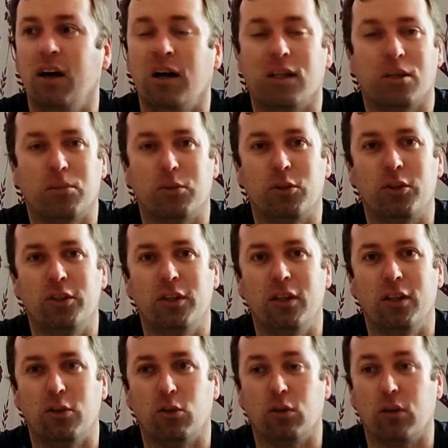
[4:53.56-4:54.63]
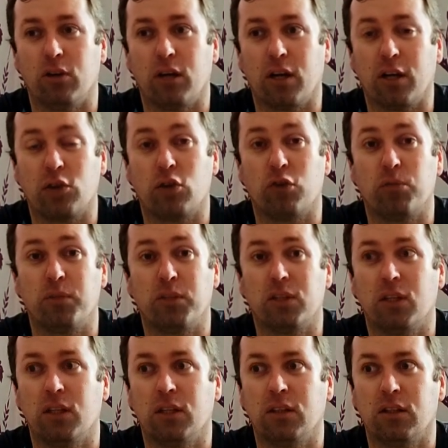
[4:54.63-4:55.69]
она бы сильно туда хорошо
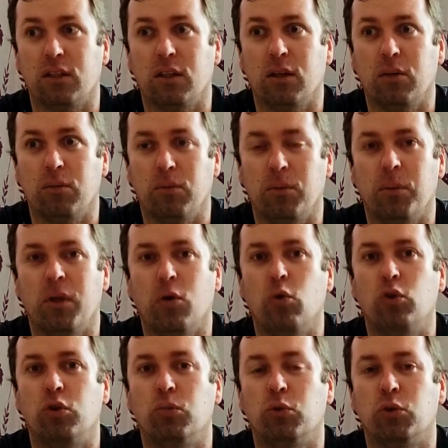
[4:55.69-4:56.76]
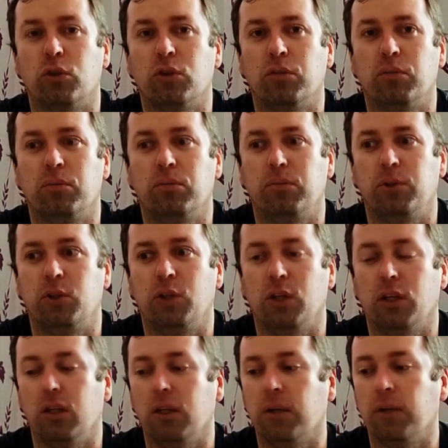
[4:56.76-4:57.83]
вписалась. Она на меня очень мощное
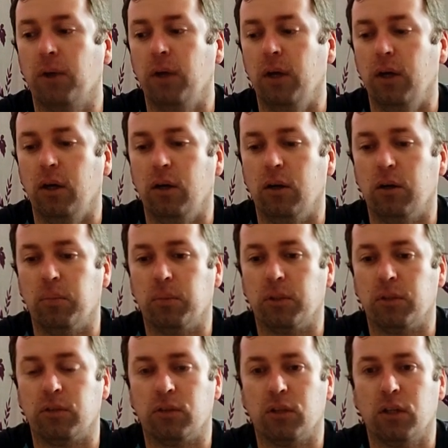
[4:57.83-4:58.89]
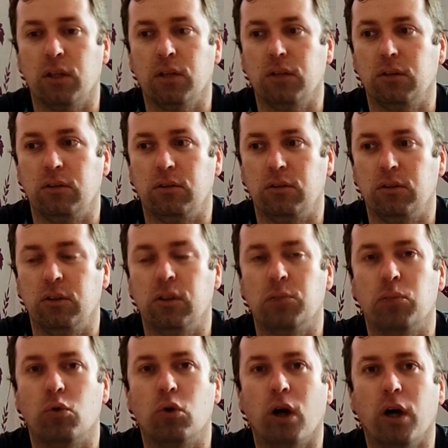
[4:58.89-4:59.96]
впечатление а, произвела, действительно
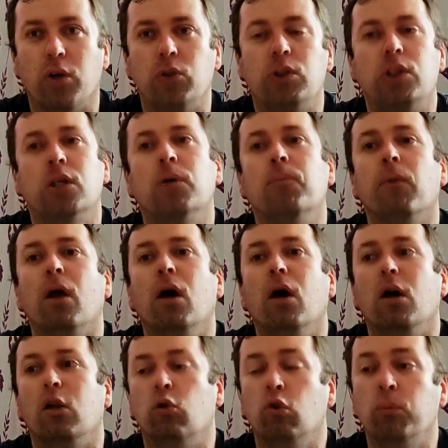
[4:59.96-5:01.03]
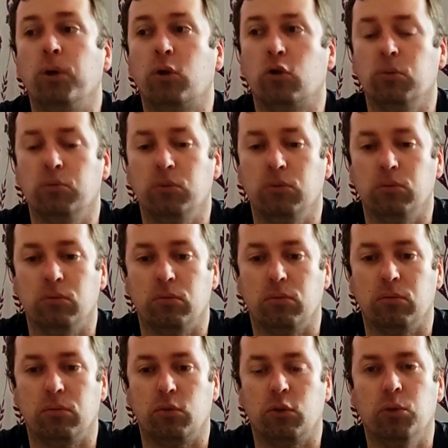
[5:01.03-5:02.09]
пугающее. Ну и
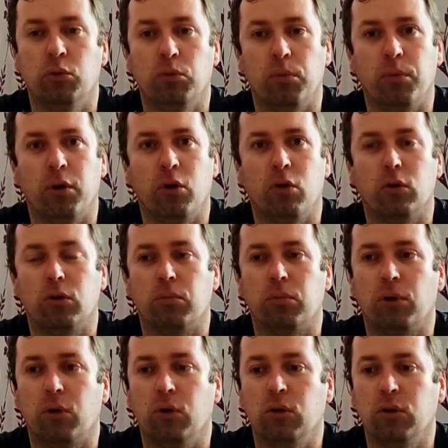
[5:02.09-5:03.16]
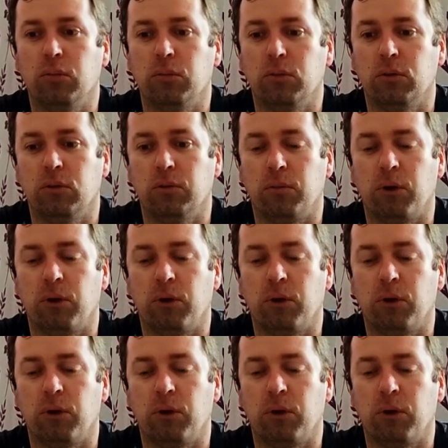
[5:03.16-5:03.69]
потом, к чему мы приходим? Приходим к